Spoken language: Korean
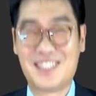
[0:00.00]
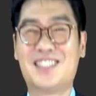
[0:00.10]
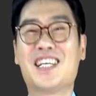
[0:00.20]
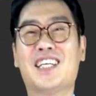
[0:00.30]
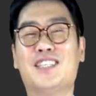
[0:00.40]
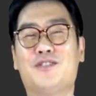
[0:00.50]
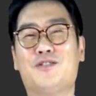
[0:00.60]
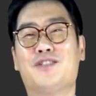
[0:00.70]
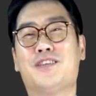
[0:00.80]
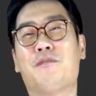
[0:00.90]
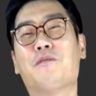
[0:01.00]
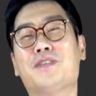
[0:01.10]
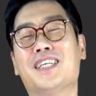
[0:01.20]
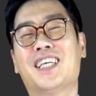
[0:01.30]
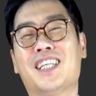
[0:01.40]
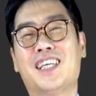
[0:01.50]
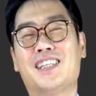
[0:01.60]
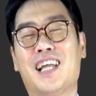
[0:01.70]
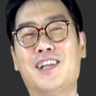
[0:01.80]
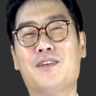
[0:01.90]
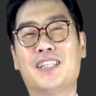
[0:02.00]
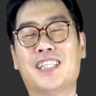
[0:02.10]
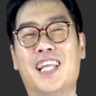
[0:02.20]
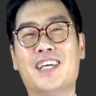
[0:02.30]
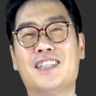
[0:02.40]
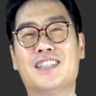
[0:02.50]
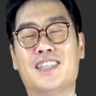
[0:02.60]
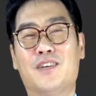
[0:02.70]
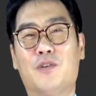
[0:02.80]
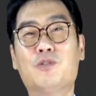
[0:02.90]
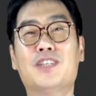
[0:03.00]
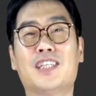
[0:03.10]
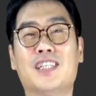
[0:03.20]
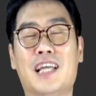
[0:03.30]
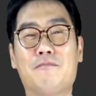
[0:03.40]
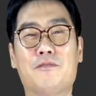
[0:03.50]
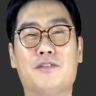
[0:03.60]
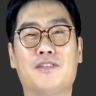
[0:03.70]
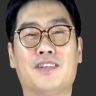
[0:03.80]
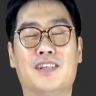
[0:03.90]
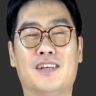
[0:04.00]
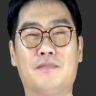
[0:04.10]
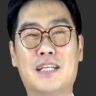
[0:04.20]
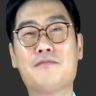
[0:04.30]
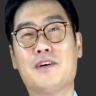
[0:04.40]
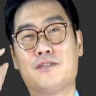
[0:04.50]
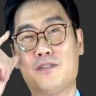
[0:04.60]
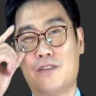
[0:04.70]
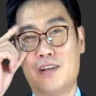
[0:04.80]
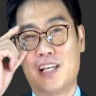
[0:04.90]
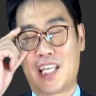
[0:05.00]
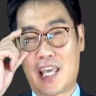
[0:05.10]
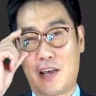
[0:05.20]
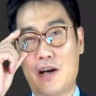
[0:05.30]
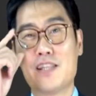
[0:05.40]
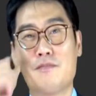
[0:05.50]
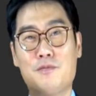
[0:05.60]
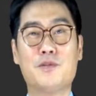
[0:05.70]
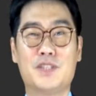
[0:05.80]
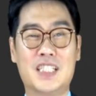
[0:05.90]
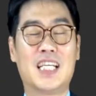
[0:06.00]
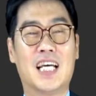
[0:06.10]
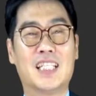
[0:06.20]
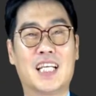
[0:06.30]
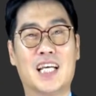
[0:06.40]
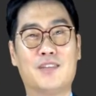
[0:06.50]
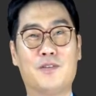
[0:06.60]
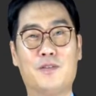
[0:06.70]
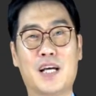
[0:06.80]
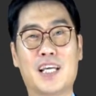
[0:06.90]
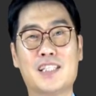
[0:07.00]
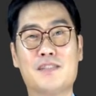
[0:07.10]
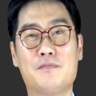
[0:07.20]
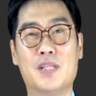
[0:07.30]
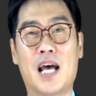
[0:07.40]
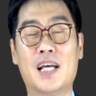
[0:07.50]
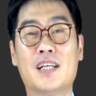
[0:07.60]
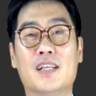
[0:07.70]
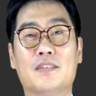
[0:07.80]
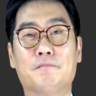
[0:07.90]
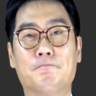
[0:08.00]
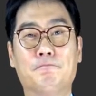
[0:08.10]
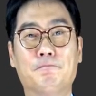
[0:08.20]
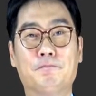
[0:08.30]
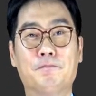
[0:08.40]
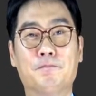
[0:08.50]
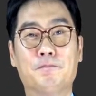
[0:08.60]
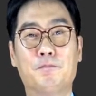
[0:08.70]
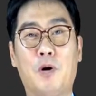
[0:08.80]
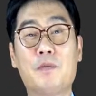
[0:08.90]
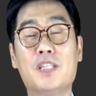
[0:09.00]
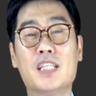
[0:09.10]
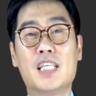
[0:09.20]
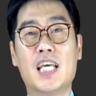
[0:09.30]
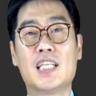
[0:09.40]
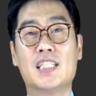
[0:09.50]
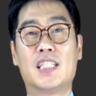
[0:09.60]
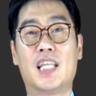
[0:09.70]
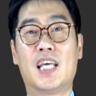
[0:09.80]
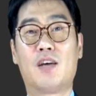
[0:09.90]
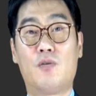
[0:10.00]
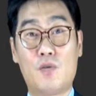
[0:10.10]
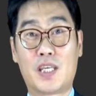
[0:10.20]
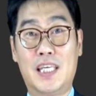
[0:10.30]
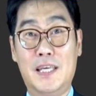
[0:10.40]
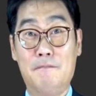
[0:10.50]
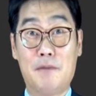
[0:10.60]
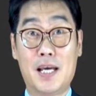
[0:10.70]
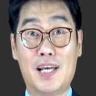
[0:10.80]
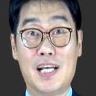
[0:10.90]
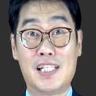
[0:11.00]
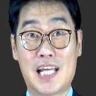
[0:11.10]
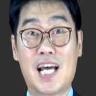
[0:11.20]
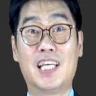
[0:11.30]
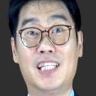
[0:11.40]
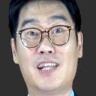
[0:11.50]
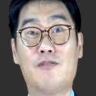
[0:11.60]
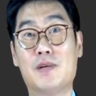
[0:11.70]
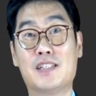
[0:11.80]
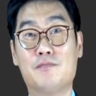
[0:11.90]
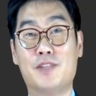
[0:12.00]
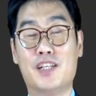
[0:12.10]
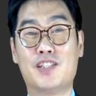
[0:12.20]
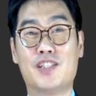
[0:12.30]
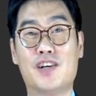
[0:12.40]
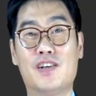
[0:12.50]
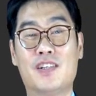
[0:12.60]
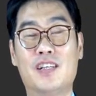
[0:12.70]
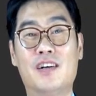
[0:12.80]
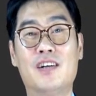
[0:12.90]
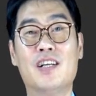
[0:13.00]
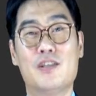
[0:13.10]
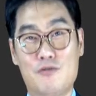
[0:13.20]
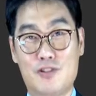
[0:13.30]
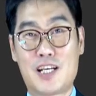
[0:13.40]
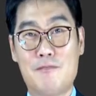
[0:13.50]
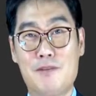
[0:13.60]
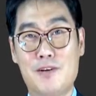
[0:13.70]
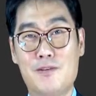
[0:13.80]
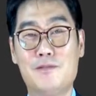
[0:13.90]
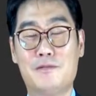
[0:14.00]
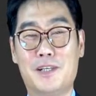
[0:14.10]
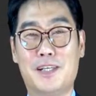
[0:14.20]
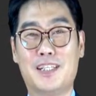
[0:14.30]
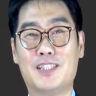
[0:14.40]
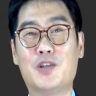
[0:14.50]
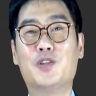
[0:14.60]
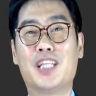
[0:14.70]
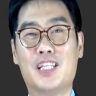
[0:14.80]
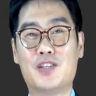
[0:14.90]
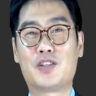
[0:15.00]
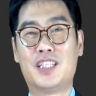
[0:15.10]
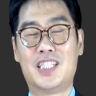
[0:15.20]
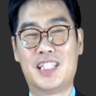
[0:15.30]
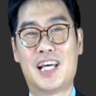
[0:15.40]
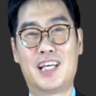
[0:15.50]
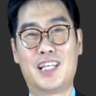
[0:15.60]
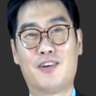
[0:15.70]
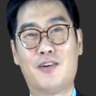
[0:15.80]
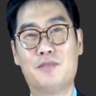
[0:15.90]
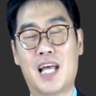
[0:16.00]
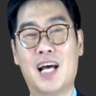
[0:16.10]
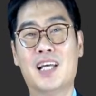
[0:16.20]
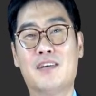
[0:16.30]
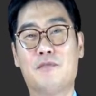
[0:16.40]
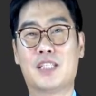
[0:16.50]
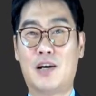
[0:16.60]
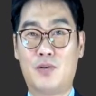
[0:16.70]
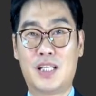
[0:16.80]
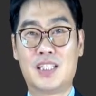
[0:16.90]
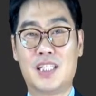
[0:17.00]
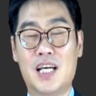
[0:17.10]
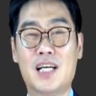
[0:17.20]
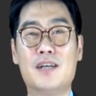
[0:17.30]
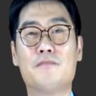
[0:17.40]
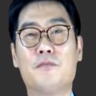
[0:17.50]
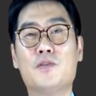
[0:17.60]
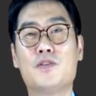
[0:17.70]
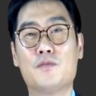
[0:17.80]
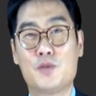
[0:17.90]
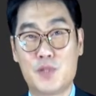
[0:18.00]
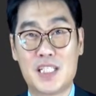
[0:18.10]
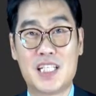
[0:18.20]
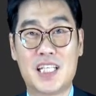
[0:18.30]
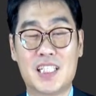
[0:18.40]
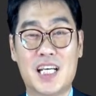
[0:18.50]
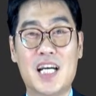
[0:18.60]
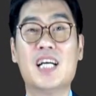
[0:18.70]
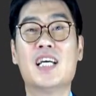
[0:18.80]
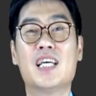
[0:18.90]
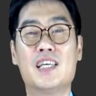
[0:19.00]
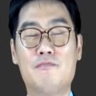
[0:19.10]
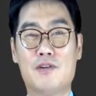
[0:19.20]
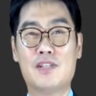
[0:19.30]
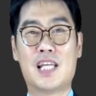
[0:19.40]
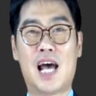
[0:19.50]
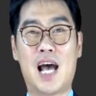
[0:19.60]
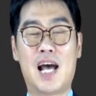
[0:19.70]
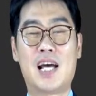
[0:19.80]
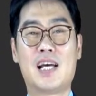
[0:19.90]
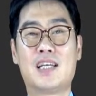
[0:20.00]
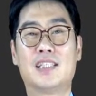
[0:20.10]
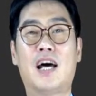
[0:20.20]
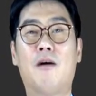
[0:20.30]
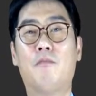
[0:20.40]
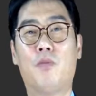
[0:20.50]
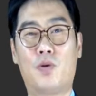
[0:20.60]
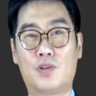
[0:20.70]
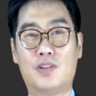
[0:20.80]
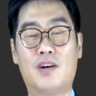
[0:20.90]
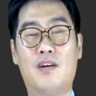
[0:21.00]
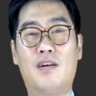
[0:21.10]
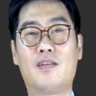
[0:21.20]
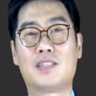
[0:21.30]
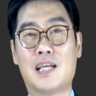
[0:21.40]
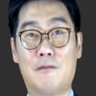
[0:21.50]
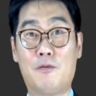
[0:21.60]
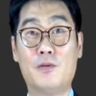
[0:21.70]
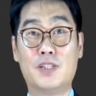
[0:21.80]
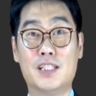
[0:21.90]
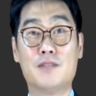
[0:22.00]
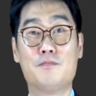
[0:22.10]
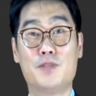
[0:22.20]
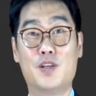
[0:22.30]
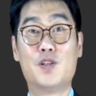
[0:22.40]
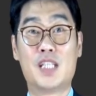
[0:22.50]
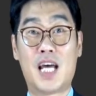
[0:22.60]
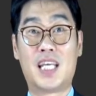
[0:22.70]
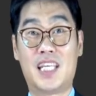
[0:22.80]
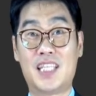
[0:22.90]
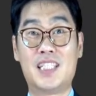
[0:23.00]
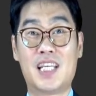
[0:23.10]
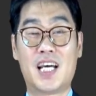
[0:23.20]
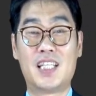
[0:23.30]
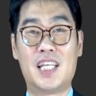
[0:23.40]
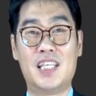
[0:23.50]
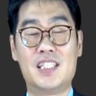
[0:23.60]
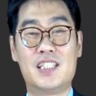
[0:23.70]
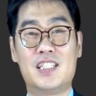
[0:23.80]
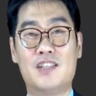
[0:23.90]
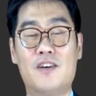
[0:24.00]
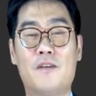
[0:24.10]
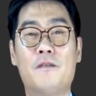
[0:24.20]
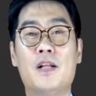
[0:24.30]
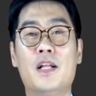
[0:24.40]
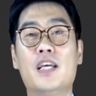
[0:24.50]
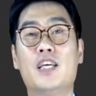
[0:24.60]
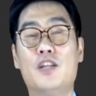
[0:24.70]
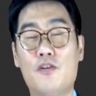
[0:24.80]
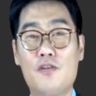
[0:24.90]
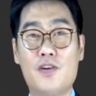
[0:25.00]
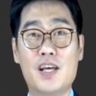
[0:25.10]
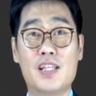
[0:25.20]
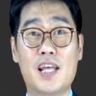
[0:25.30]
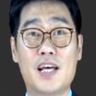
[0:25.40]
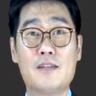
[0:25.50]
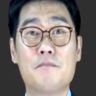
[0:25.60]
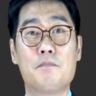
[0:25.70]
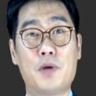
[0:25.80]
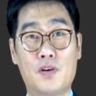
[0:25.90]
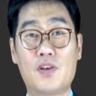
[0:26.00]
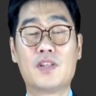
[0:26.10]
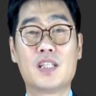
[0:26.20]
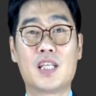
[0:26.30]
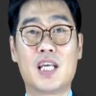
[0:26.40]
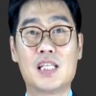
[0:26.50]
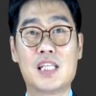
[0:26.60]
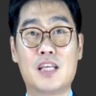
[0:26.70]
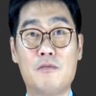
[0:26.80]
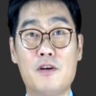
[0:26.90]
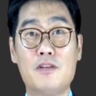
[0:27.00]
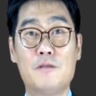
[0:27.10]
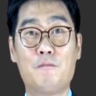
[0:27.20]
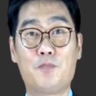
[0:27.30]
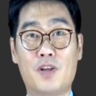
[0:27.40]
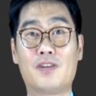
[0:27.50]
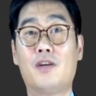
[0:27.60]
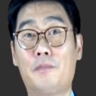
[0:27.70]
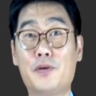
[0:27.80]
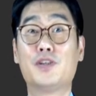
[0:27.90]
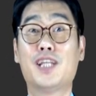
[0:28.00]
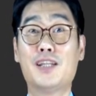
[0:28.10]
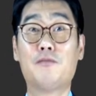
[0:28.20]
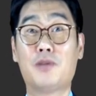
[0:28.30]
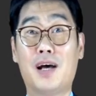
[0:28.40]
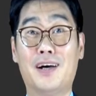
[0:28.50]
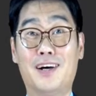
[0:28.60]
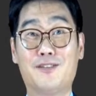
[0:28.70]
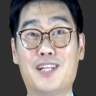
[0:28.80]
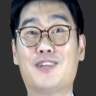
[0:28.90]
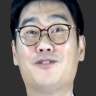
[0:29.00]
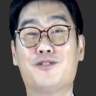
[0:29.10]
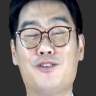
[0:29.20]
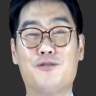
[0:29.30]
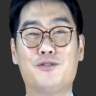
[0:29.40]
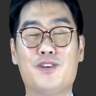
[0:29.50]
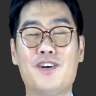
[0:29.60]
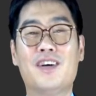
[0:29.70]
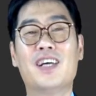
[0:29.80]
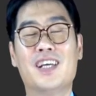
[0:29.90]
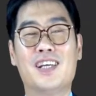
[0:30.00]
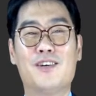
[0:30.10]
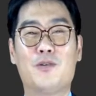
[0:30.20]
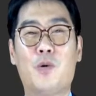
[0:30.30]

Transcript: 지금까지 쭉 이제 법인 등기에 대해서 달려왔는데요. 어, 오늘은 한번 어, 마지막으로 개관해 보는 시간 갖도록 하겠습니다. 음, 법인 등기하실 때 꼭 기입해야 할 사항이 있다고 말씀드렸죠. 그걸 유식한 말로 예, 절대적 기재사항이라고 합니다. 뭐 상호라든가 본점 소재지라든가 임원사항, 사업 목적, 자본금 이런 사항이 기재가 돼 있으시죠. 이런 거에 대한 변경 등기가 생기면 음, 그냥 변경됐나 보다 하고 놔둘 수 없고요. 이걸